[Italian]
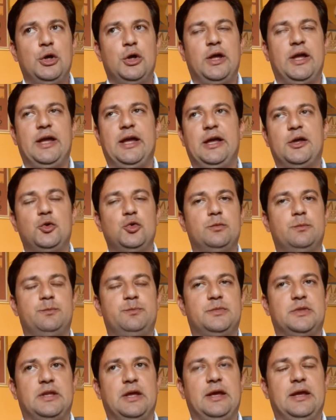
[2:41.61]
Eh,
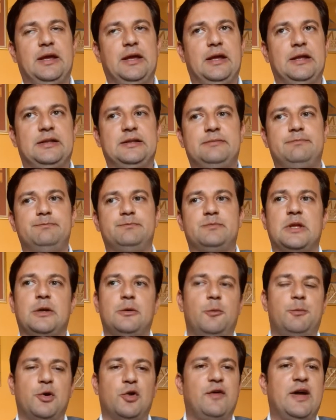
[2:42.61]
eh
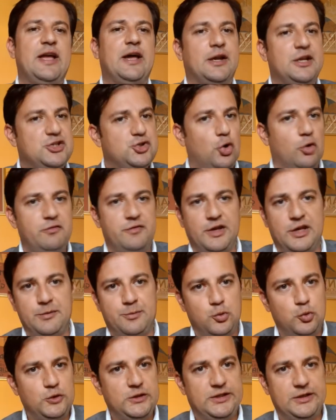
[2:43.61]
provai a risolvere i
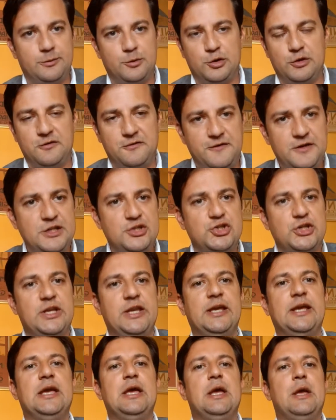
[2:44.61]
punti più
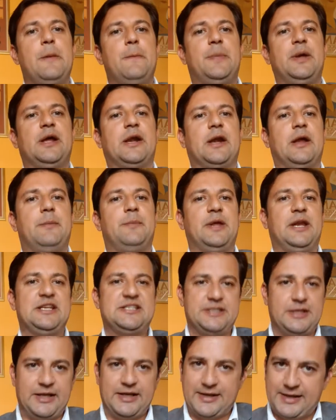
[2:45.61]
difficili per, per
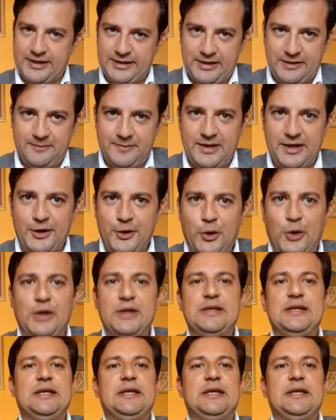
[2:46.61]
essere credibile, no?